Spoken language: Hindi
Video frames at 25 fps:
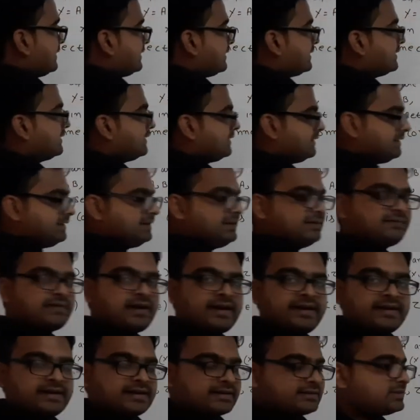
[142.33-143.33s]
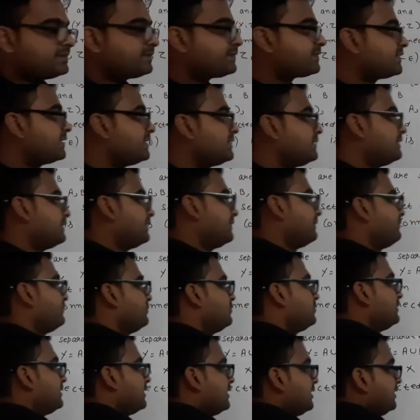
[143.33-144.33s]
अगर ई e वाई का सबसेट है
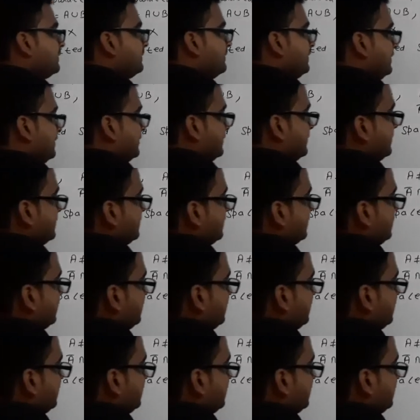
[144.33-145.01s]
तो डैट मीन्स